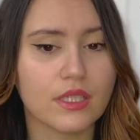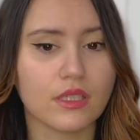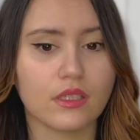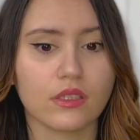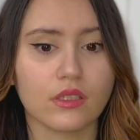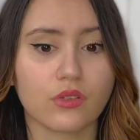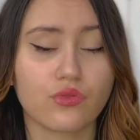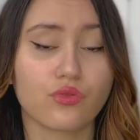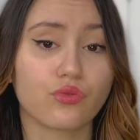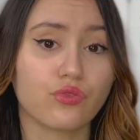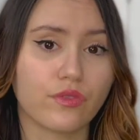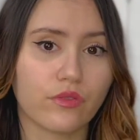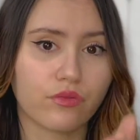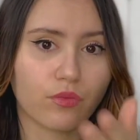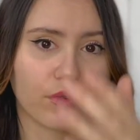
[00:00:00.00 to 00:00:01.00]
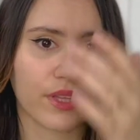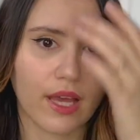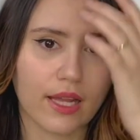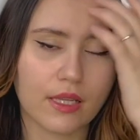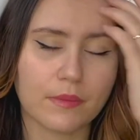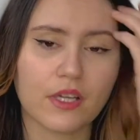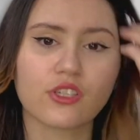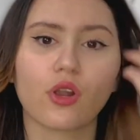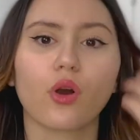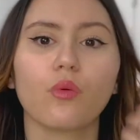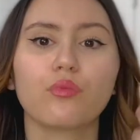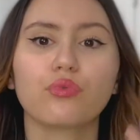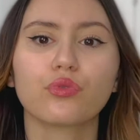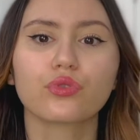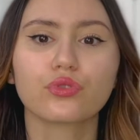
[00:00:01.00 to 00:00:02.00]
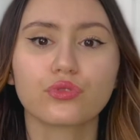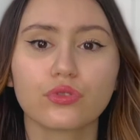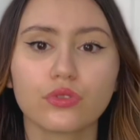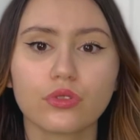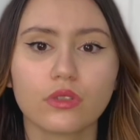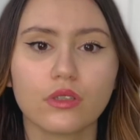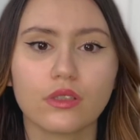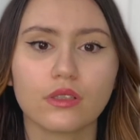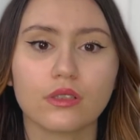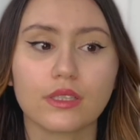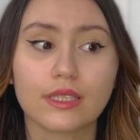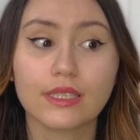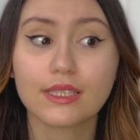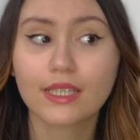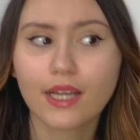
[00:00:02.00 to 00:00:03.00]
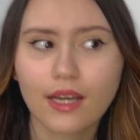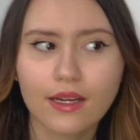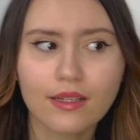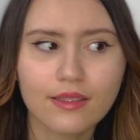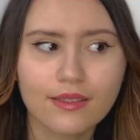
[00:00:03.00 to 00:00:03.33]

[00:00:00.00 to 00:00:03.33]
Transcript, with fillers: Et du coup, je vais vous montrer à l'image. Alors, pour ceux euh, qui craignent